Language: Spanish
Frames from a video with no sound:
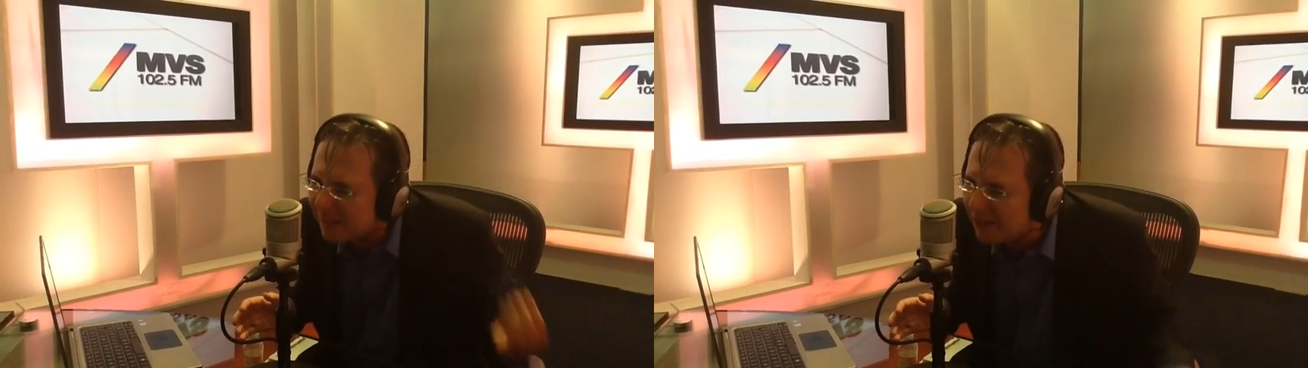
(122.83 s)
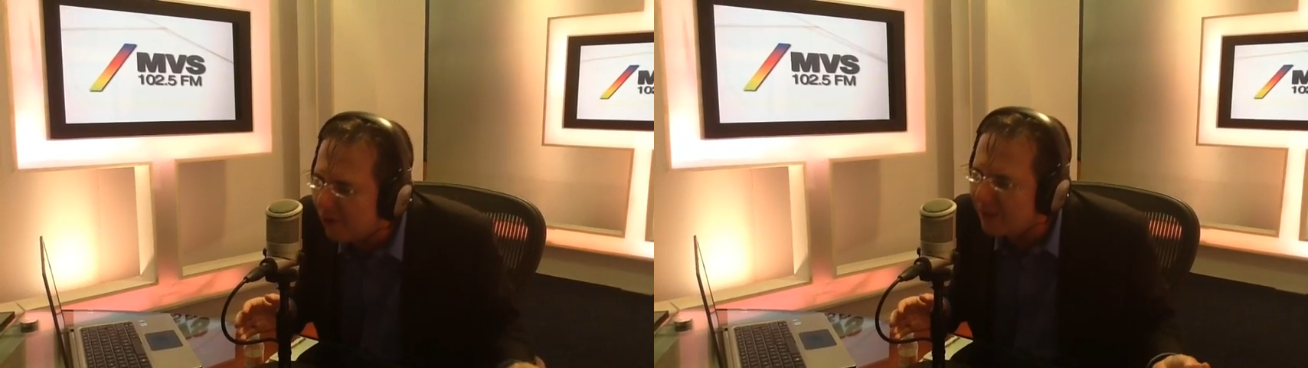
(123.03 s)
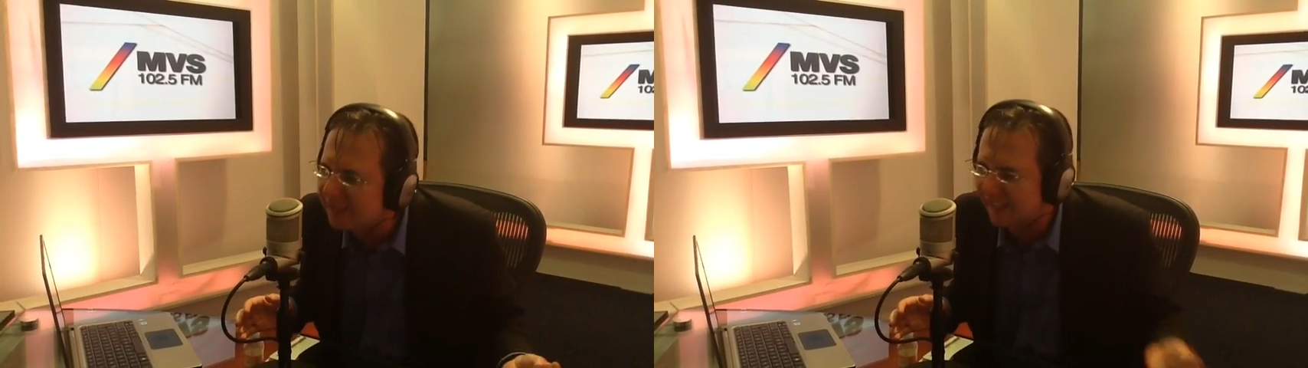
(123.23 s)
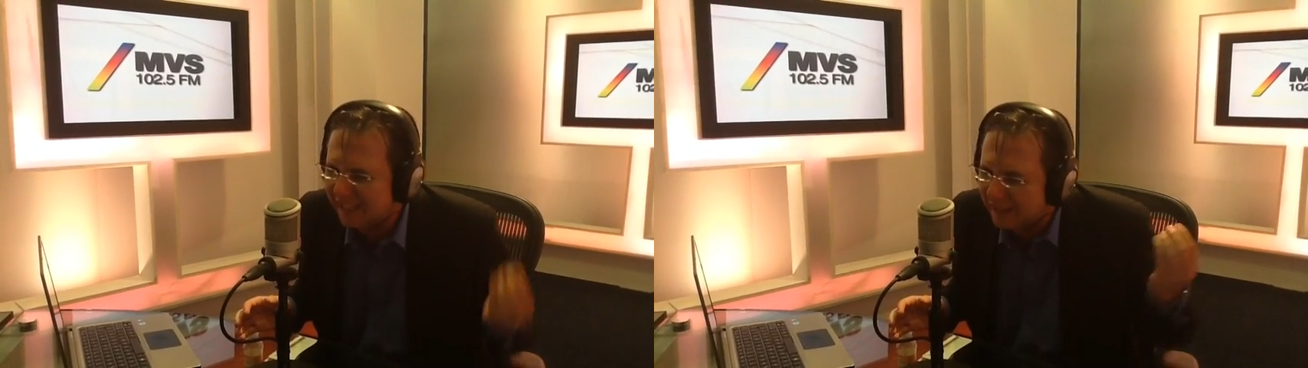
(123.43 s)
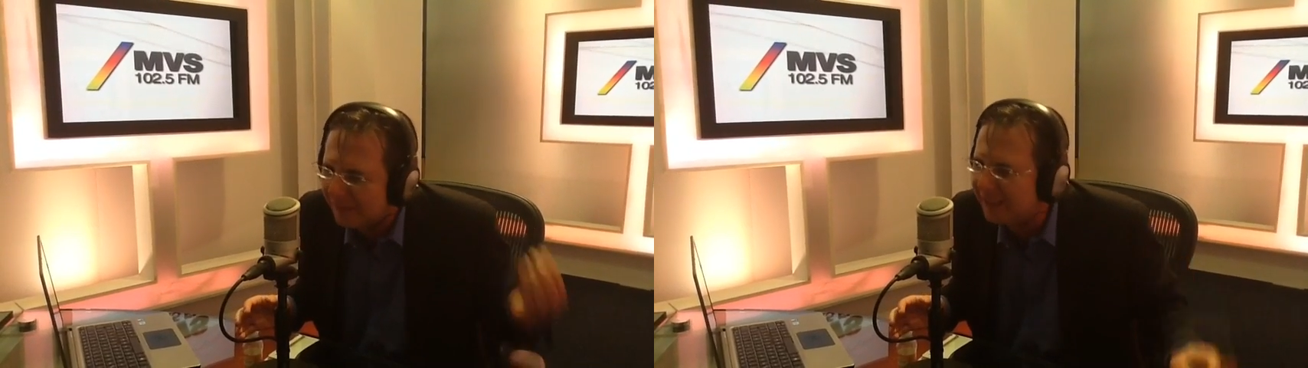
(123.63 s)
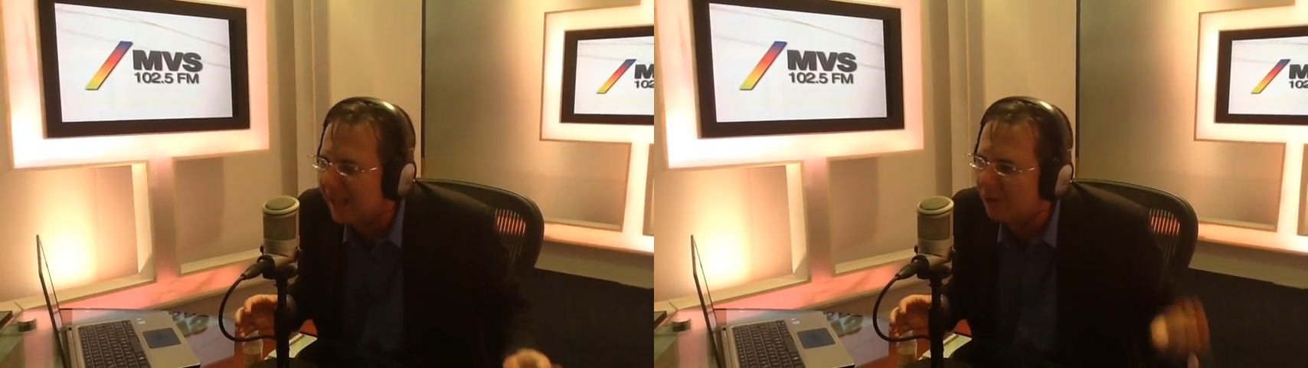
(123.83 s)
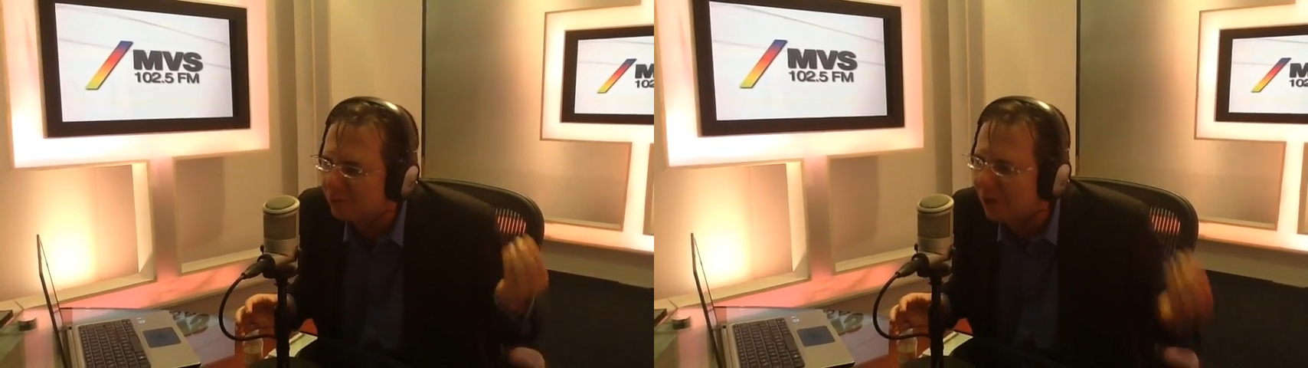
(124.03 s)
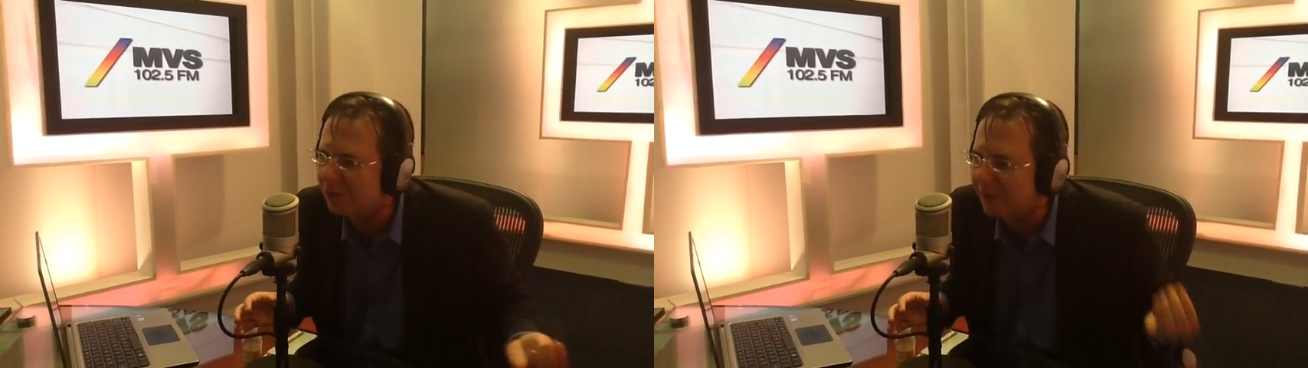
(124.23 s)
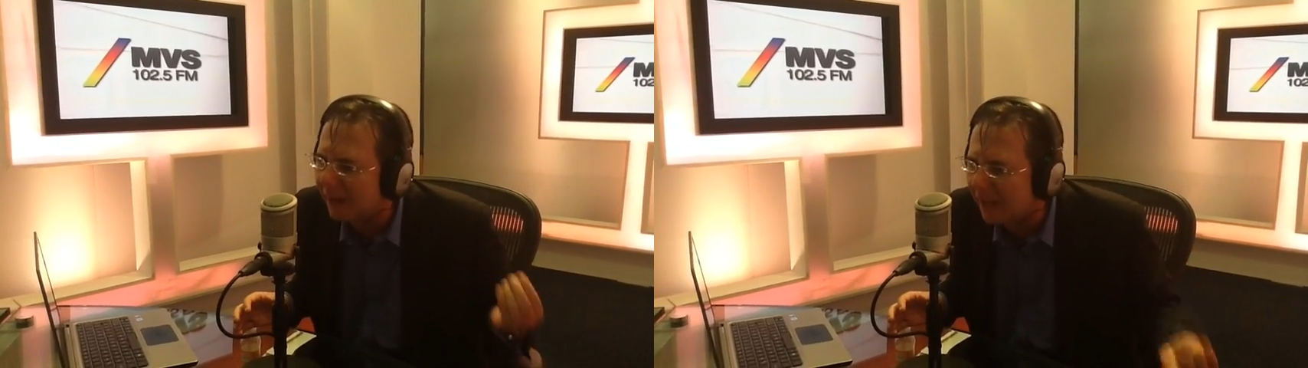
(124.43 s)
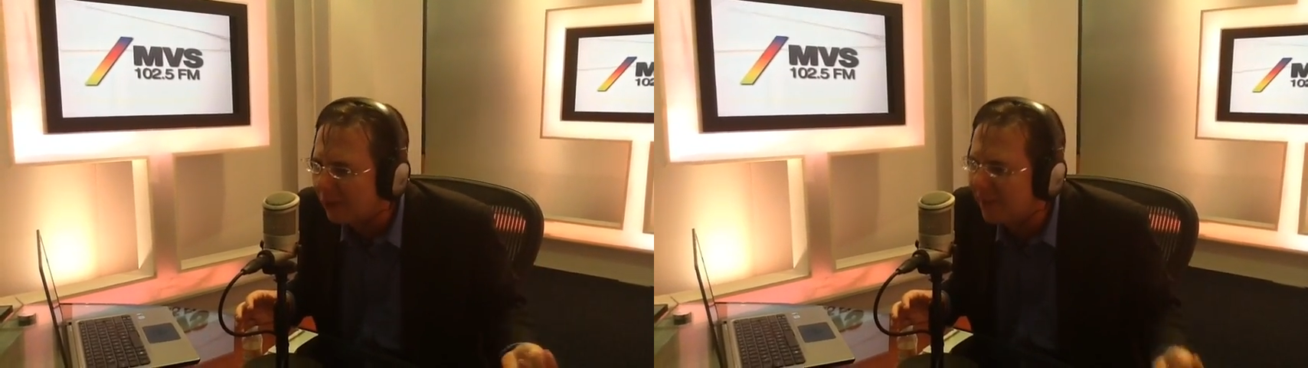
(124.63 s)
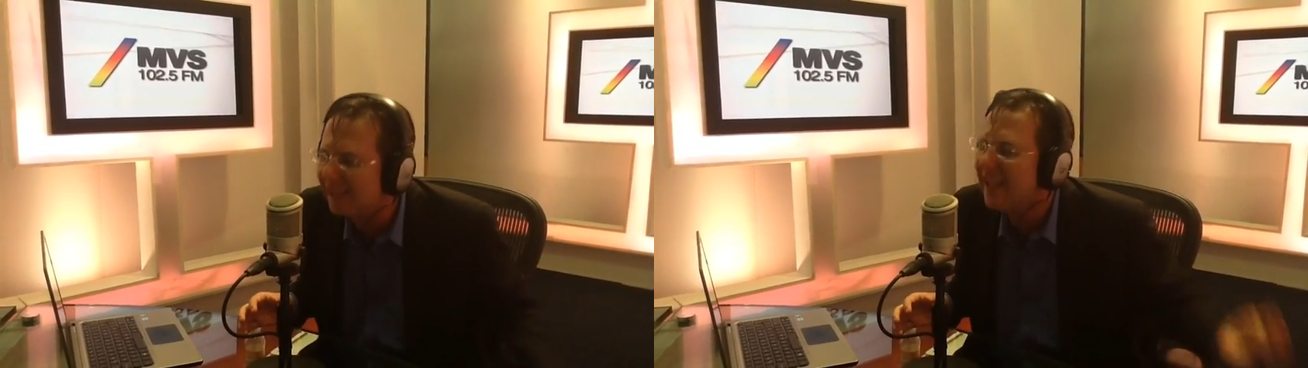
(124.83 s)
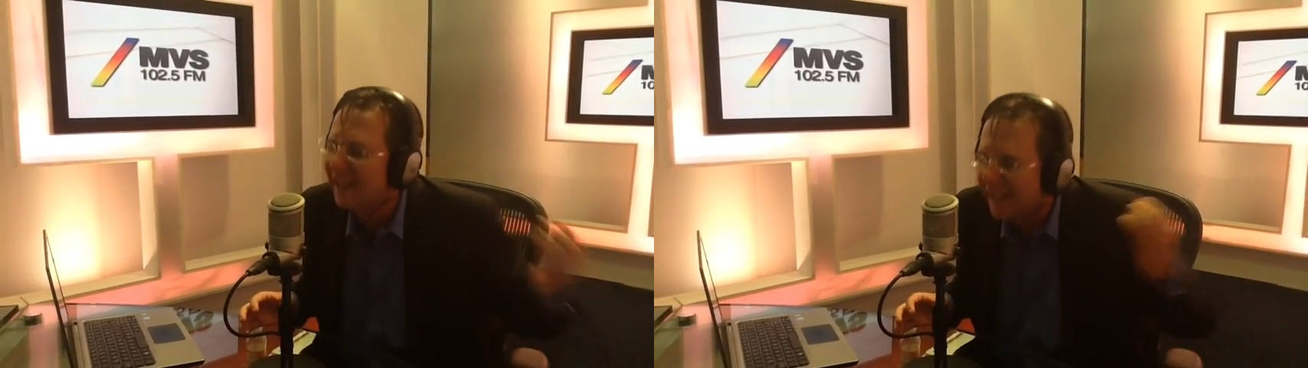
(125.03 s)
menores, a quien afectaron son a los trabajadores